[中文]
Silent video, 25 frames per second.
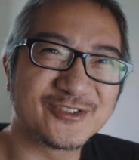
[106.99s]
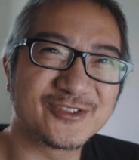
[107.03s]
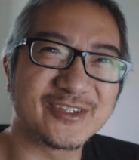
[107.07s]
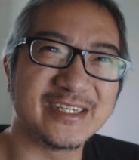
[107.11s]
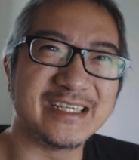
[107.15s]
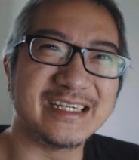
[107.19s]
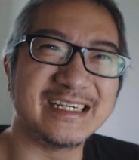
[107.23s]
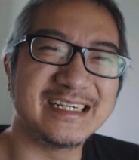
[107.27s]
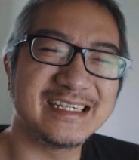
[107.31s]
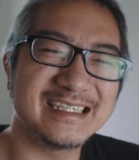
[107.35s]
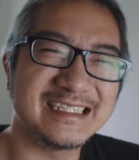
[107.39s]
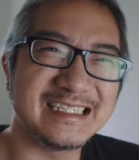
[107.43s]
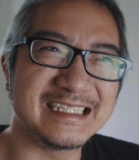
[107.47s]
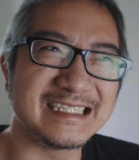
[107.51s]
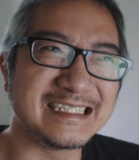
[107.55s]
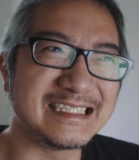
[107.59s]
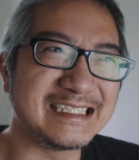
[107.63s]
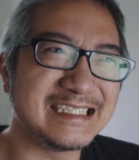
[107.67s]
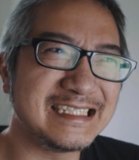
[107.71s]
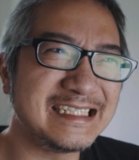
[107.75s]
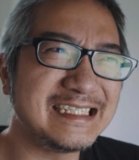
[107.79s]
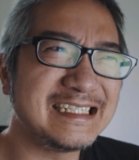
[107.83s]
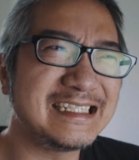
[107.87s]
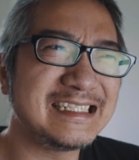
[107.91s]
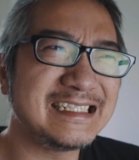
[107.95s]
所以二
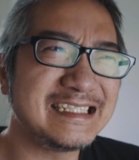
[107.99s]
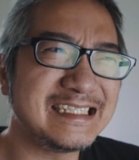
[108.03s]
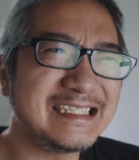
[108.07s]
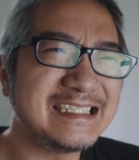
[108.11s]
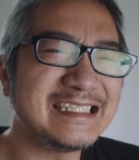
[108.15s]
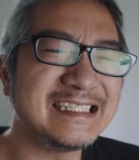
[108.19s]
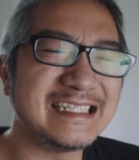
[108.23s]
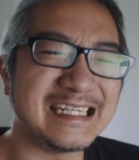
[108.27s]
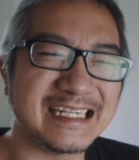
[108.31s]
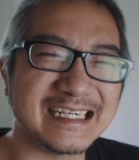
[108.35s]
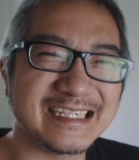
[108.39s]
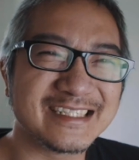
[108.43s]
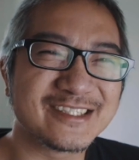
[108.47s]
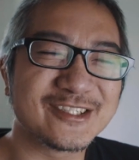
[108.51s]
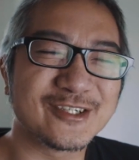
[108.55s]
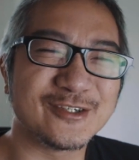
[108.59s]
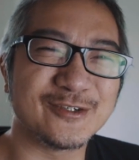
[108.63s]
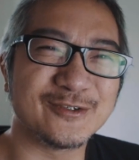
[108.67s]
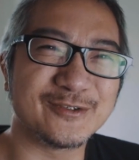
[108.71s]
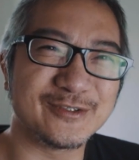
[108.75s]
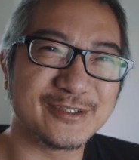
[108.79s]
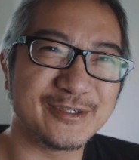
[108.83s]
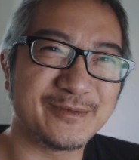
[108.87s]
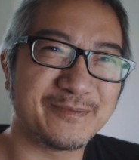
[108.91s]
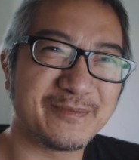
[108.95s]
零一一年的时
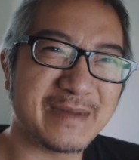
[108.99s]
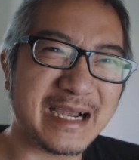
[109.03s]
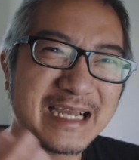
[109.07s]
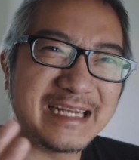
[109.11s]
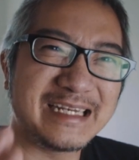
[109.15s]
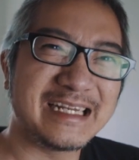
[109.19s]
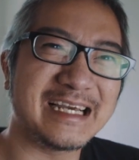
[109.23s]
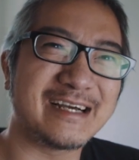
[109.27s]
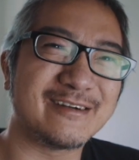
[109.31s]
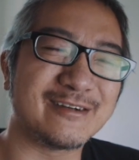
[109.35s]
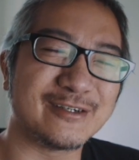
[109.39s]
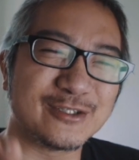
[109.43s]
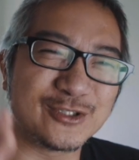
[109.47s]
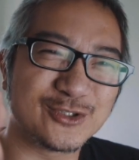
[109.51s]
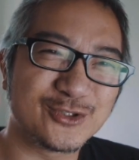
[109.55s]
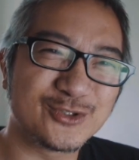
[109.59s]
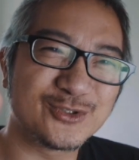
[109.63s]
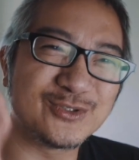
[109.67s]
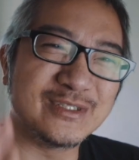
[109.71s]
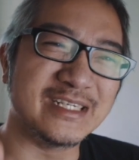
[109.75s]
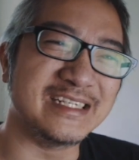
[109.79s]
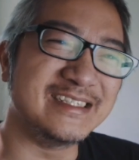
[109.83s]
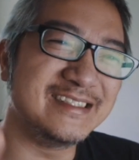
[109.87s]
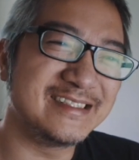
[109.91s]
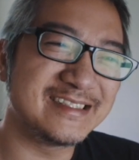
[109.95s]
候，我就卖掉了
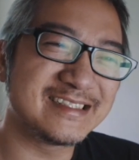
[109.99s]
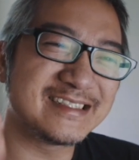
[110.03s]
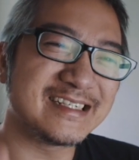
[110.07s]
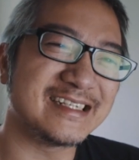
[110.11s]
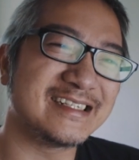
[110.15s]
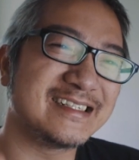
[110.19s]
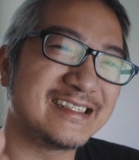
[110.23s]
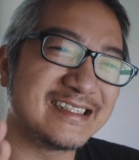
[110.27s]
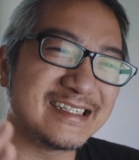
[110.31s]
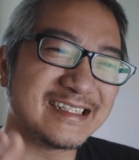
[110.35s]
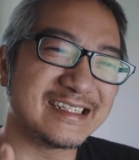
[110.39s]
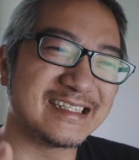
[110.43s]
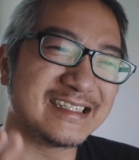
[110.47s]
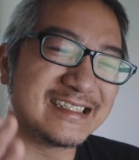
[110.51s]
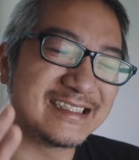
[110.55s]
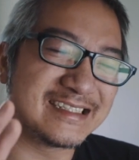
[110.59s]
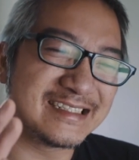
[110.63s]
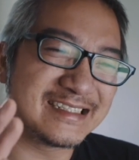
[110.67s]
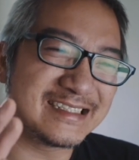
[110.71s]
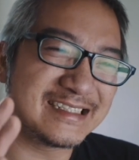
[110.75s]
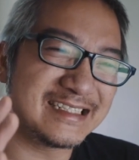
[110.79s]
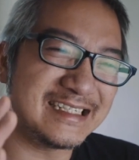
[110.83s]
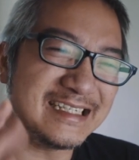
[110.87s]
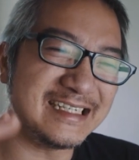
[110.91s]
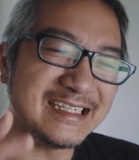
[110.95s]
人生的
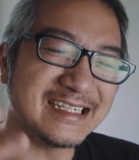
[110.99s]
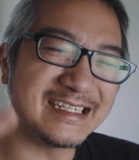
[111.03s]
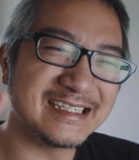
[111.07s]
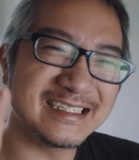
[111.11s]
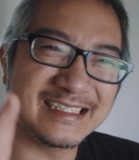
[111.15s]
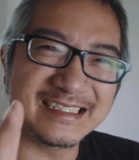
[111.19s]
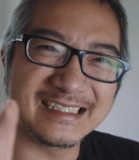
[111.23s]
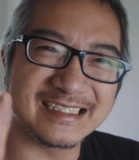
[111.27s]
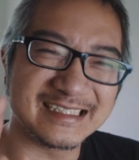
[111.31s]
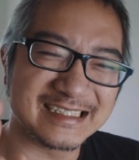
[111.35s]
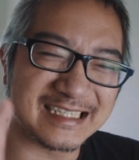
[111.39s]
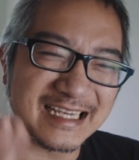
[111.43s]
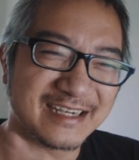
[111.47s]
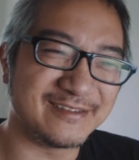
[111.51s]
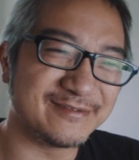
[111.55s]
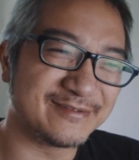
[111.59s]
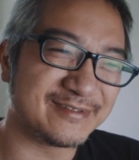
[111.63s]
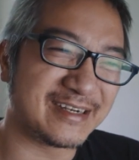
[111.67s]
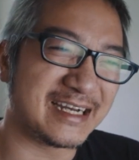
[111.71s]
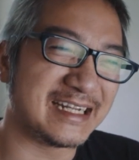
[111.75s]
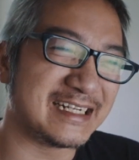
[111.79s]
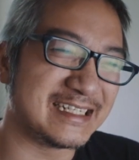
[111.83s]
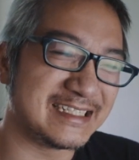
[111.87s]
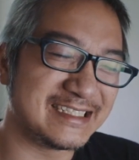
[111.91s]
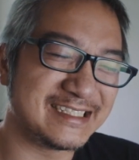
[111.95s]
第二个单
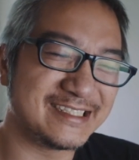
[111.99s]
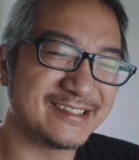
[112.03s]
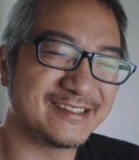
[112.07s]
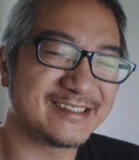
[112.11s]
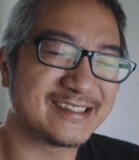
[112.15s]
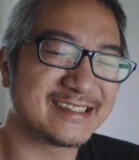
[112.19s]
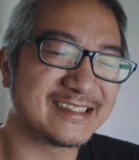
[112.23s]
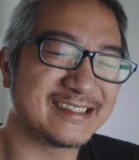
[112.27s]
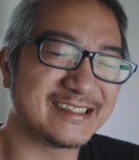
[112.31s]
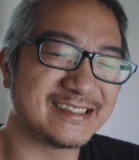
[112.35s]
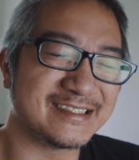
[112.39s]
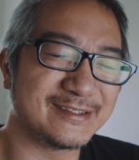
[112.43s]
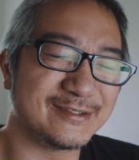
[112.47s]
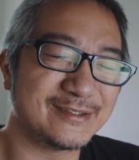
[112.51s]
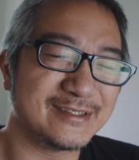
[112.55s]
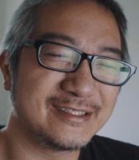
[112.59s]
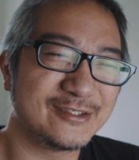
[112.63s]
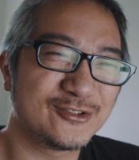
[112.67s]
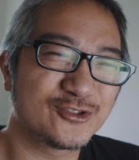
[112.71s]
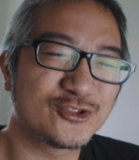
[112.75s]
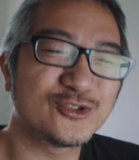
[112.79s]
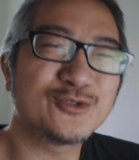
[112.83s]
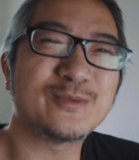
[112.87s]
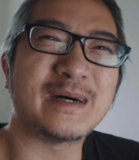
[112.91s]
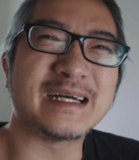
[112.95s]
反，就是
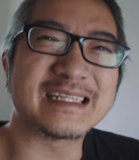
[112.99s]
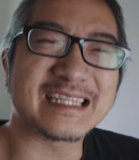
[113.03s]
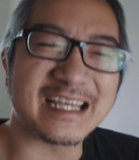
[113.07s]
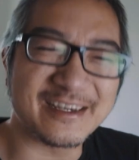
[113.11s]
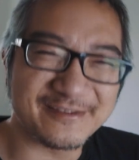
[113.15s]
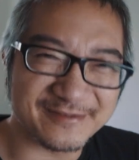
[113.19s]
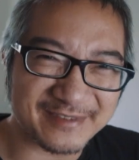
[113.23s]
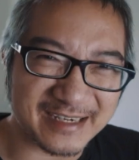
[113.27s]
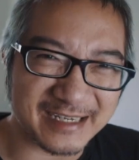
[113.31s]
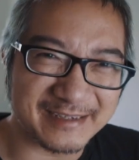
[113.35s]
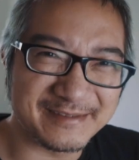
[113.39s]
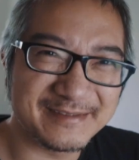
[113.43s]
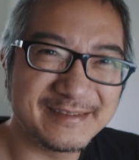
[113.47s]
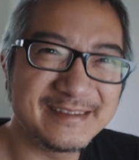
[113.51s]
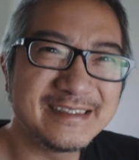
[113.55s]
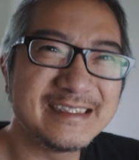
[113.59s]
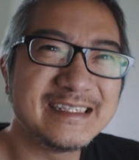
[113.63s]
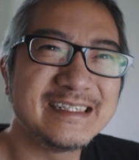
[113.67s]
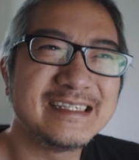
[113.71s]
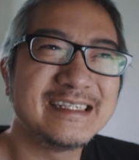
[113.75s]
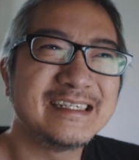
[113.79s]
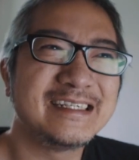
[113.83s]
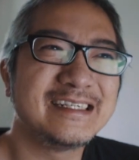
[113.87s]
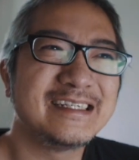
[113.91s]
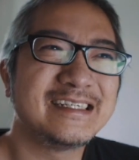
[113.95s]
数码单反。
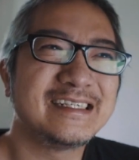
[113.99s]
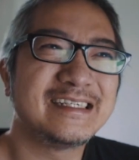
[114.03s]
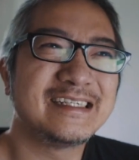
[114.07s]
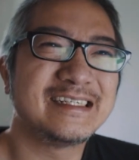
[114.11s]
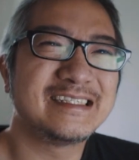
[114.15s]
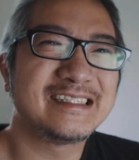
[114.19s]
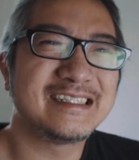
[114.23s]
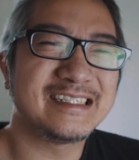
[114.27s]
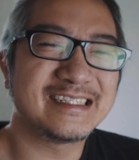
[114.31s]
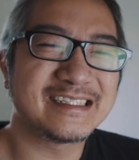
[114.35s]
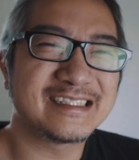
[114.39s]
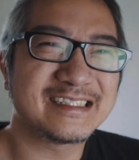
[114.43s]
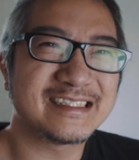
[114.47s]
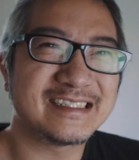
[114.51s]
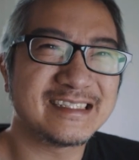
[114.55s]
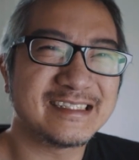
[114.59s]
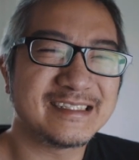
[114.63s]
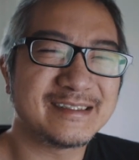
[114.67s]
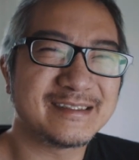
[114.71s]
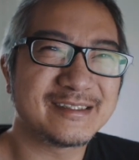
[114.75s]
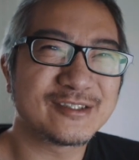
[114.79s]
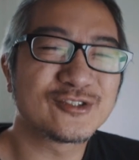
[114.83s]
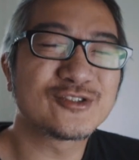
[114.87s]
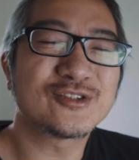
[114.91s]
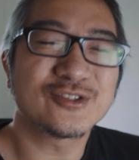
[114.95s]
其实
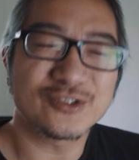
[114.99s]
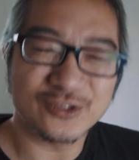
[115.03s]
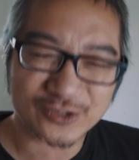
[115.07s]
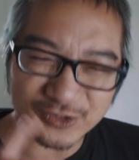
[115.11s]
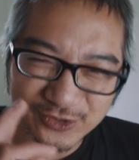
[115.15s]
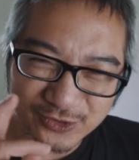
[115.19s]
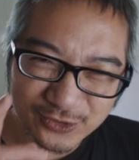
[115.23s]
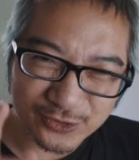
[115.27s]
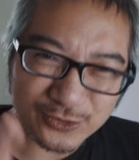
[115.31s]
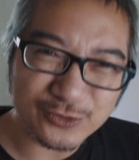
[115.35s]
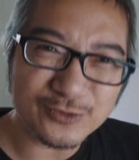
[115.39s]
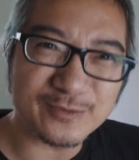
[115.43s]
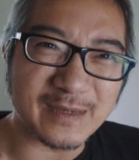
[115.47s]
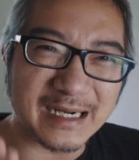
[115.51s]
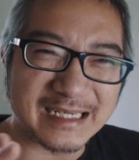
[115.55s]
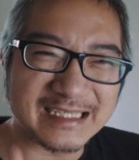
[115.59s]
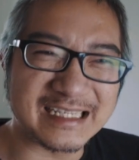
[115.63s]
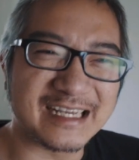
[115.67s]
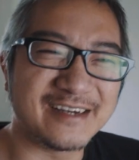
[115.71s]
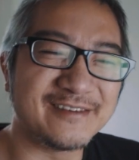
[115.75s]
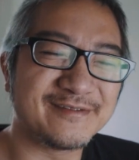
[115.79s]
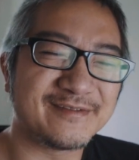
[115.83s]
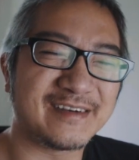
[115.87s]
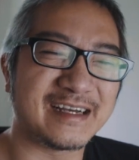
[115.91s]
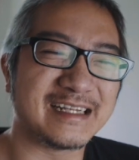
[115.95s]
是数码
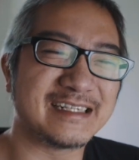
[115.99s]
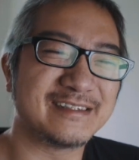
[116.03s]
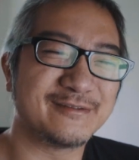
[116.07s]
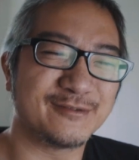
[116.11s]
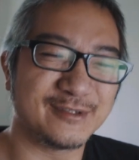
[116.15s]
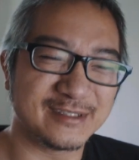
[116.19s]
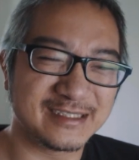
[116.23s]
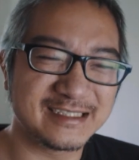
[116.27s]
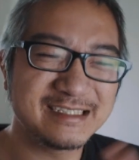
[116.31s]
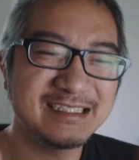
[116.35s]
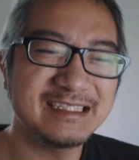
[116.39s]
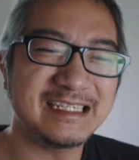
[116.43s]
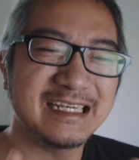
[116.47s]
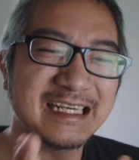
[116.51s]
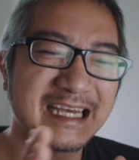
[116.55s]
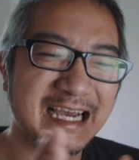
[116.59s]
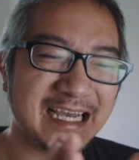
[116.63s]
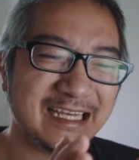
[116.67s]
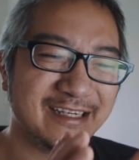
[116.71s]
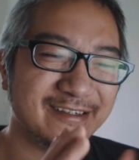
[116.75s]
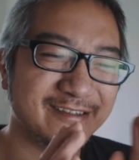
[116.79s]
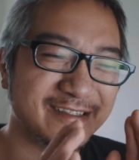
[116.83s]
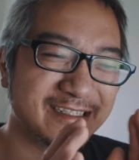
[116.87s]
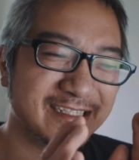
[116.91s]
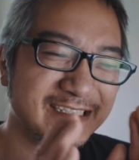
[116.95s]
单反，我之前
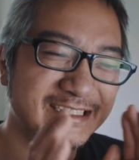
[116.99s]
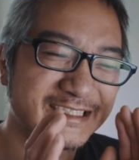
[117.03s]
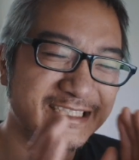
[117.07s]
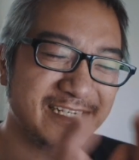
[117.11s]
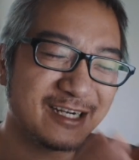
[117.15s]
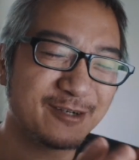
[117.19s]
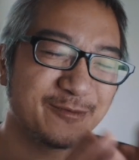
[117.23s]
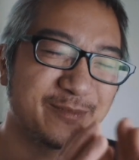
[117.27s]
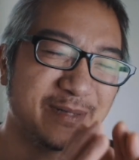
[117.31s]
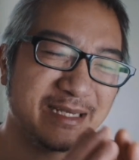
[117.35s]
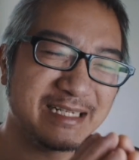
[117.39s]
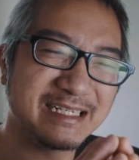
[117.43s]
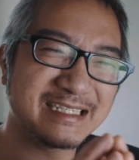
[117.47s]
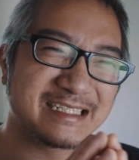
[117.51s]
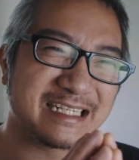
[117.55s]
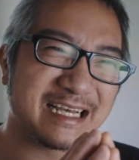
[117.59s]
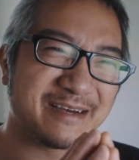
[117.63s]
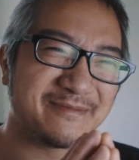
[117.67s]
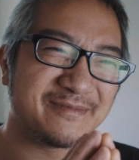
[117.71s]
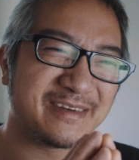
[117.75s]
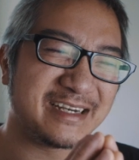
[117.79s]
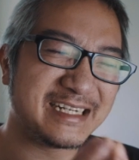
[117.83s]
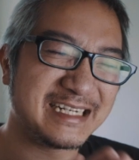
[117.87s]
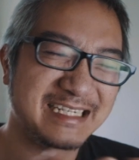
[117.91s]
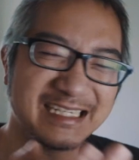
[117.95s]
还有一个胶片的
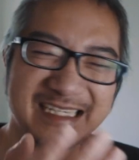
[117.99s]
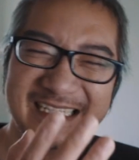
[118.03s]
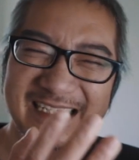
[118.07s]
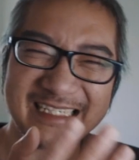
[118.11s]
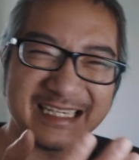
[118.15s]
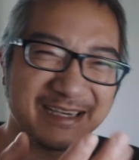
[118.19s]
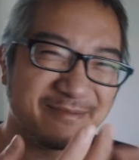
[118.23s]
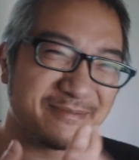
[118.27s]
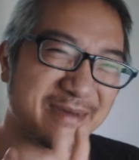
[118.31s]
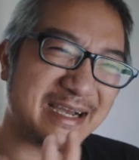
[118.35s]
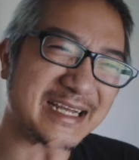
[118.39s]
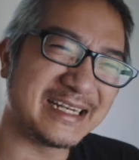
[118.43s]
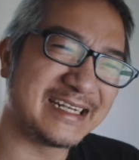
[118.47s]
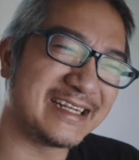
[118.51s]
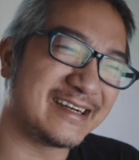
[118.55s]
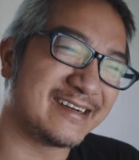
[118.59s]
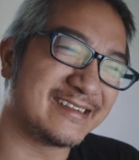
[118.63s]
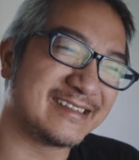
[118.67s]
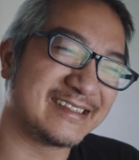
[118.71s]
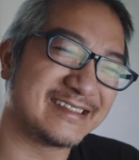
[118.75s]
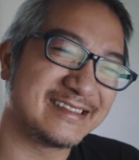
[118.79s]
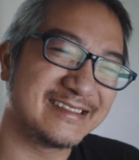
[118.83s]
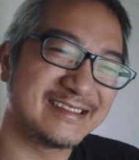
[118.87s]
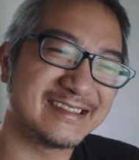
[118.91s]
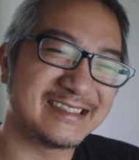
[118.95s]
单反，那个也卖掉
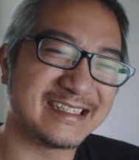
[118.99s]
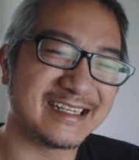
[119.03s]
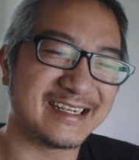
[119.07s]
了。